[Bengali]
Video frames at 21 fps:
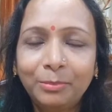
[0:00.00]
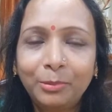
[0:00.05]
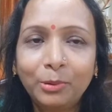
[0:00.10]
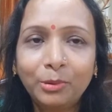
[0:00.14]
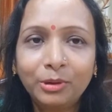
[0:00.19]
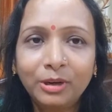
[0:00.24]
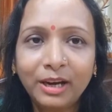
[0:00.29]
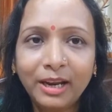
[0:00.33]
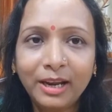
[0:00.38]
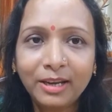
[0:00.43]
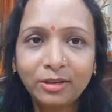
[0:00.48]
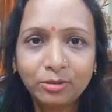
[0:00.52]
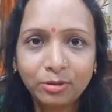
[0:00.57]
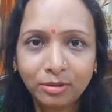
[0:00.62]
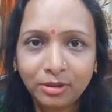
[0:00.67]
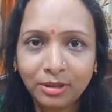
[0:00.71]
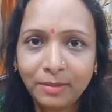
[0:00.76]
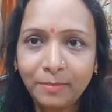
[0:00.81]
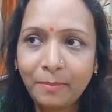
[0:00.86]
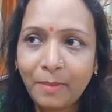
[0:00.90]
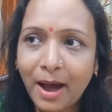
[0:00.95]
পড়লে
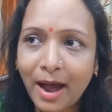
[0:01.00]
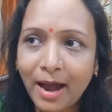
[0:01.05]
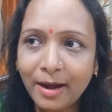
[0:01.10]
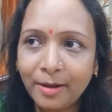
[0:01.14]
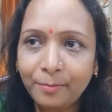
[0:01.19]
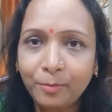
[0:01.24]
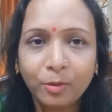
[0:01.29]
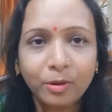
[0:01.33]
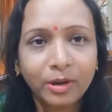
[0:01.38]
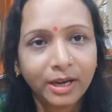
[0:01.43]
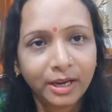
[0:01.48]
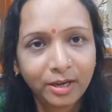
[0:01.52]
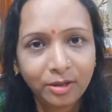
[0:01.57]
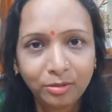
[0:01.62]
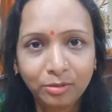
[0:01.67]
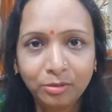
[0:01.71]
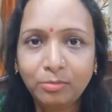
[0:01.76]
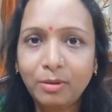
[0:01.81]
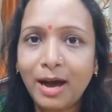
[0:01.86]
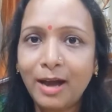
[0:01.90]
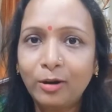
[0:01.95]
সত্যি পায়ের পক্ষে
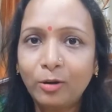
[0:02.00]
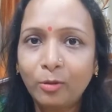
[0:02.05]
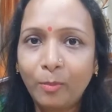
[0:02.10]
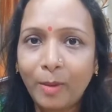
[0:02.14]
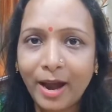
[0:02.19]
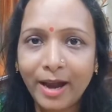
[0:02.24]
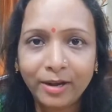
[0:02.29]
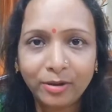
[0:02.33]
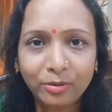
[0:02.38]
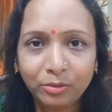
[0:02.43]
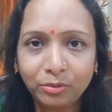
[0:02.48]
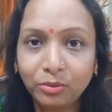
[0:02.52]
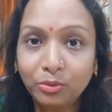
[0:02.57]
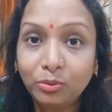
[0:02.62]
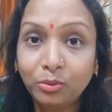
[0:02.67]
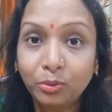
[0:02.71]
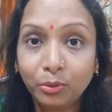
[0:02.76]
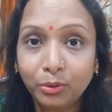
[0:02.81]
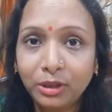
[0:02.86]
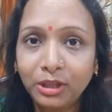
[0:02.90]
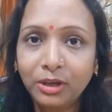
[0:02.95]
কিন্তু ভালো পায়ের কোনো
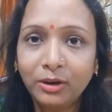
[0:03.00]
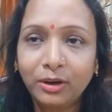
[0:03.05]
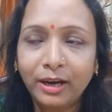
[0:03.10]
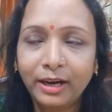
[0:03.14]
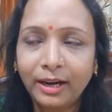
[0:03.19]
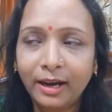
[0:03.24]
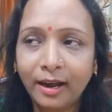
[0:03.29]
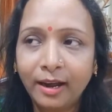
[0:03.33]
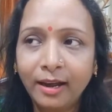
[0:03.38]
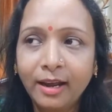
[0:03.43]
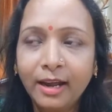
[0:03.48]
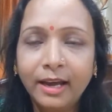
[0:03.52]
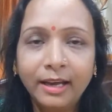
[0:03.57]
ক্ষতি হয় না